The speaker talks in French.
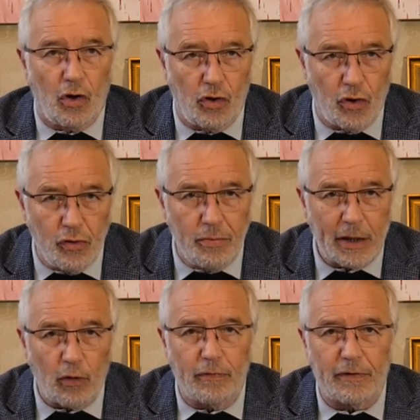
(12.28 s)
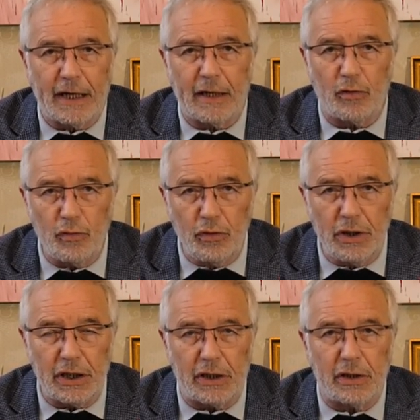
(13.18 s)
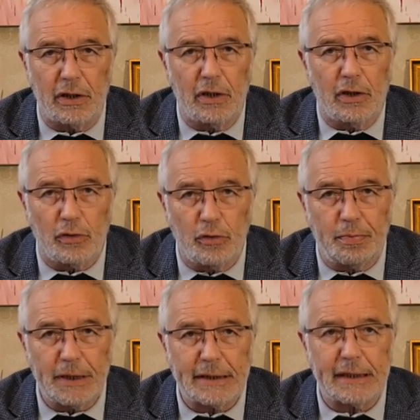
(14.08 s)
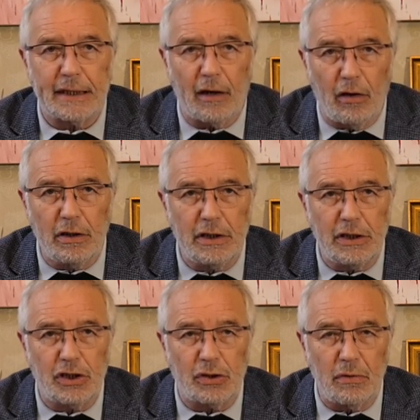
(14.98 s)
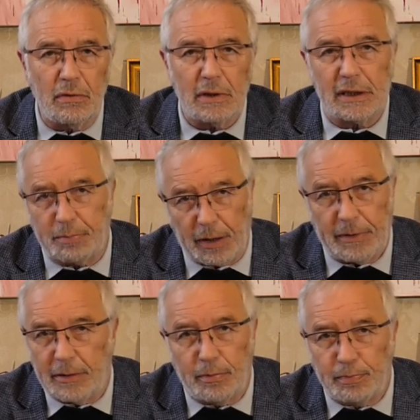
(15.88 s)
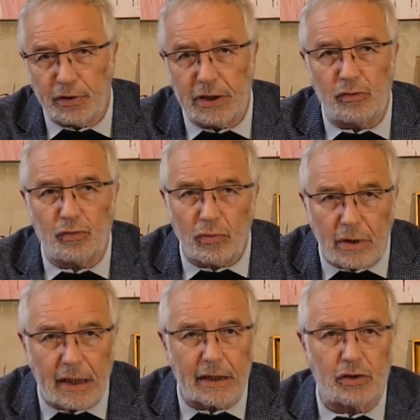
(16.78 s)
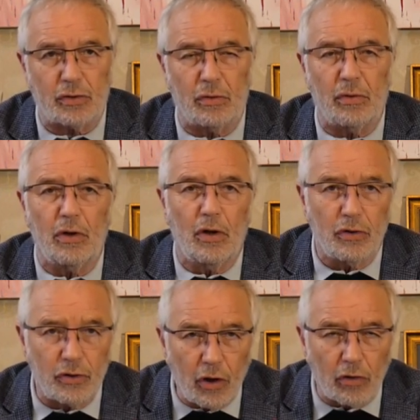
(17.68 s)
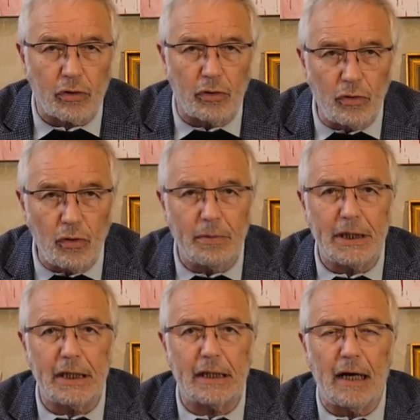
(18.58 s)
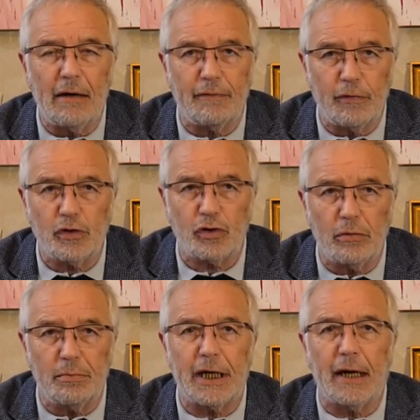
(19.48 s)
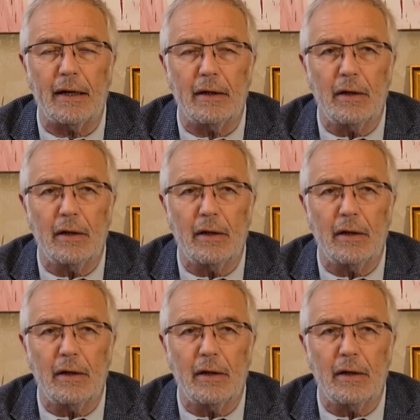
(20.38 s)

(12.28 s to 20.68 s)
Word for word: Le numéro vert unique du PC On Dijon, qui permet de poser toutes les questions d'ordre non médical, fonctionne bien,